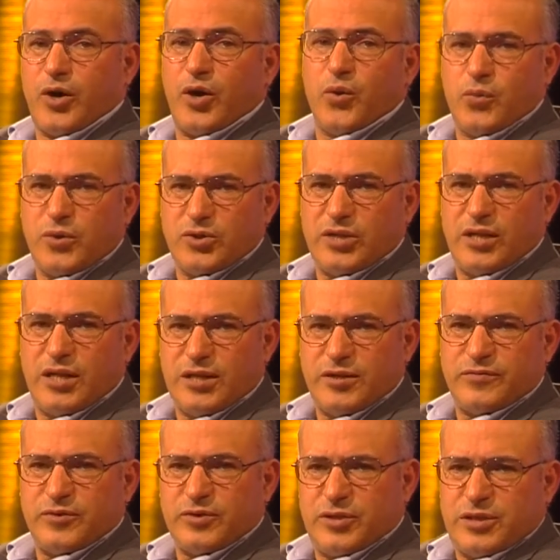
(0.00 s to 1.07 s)
أول شيء الذي
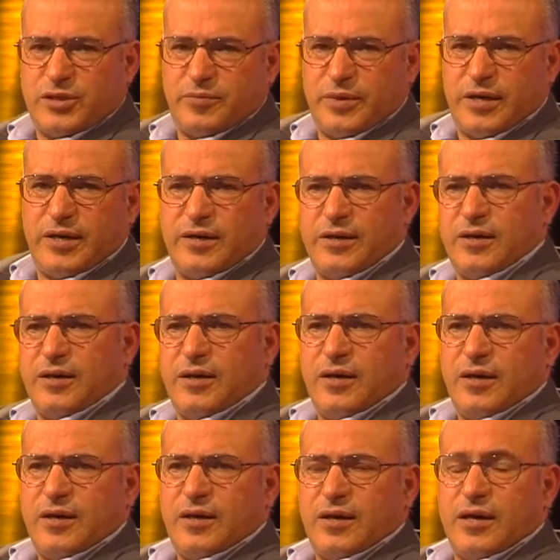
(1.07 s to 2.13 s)
فوجئت به
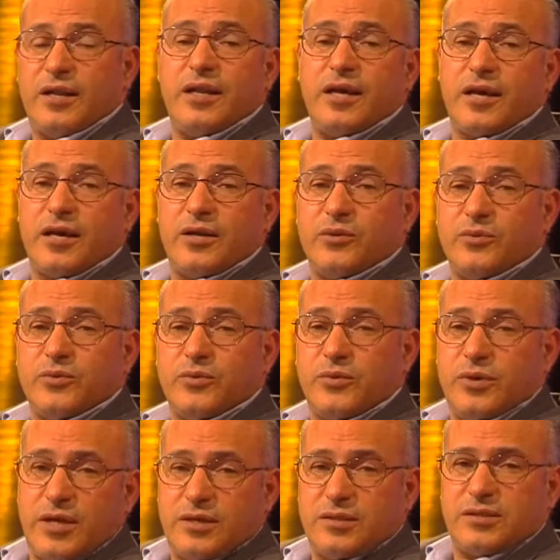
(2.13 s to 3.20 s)
أن كانوا
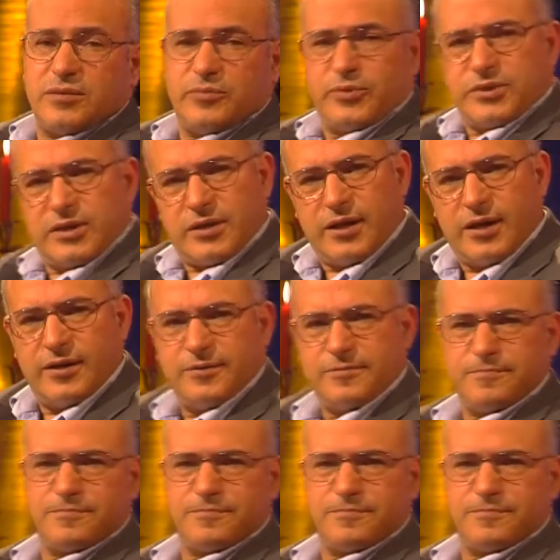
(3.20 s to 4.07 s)
أناس بسطاء